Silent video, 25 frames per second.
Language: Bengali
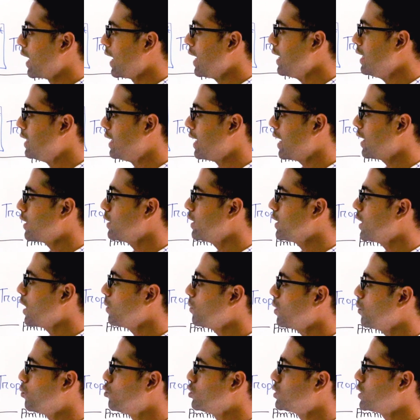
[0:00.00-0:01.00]
এই লেয়ার দেখে
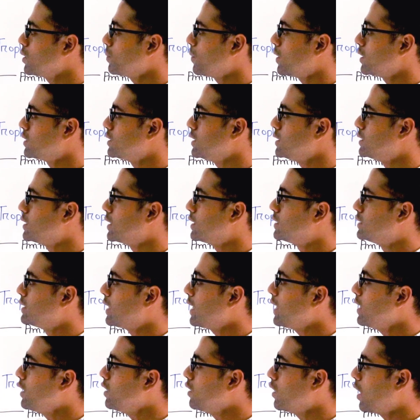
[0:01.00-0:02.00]
আমরা বুঝতে পারছি যে
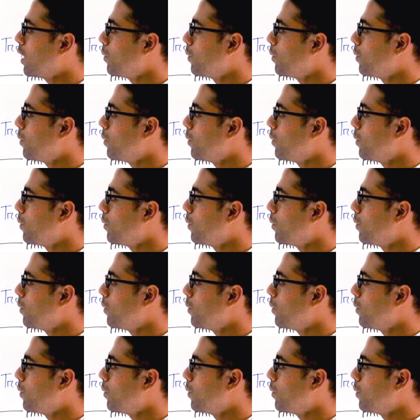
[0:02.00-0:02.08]
যেই